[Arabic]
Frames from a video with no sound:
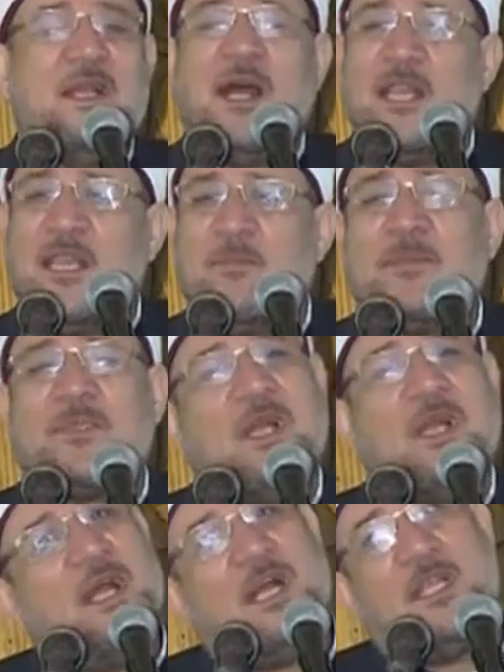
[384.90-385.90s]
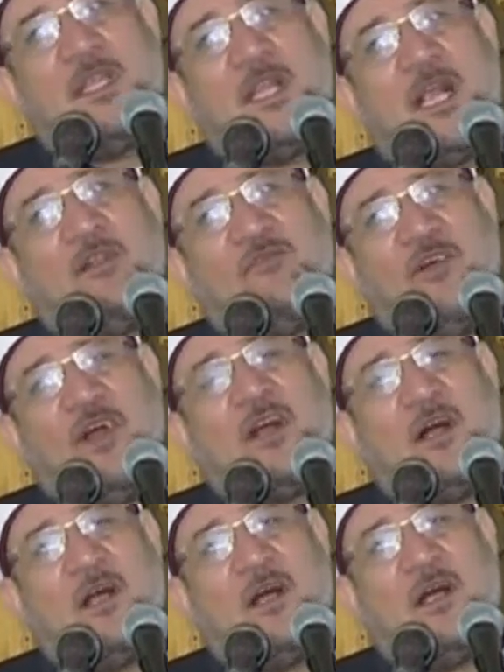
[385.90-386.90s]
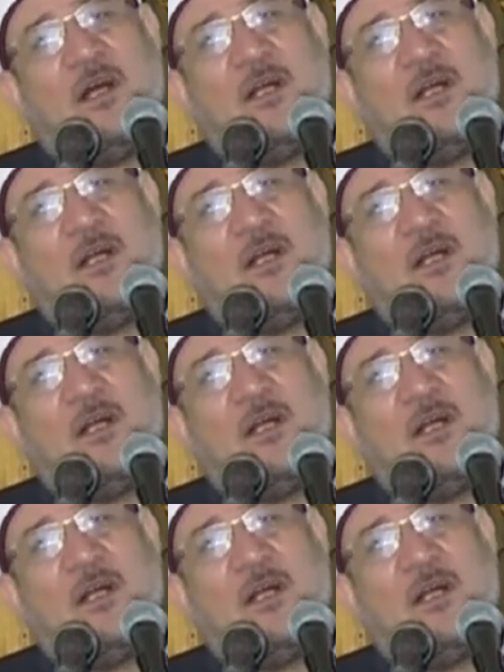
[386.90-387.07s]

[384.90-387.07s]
الم ترى ان الفقر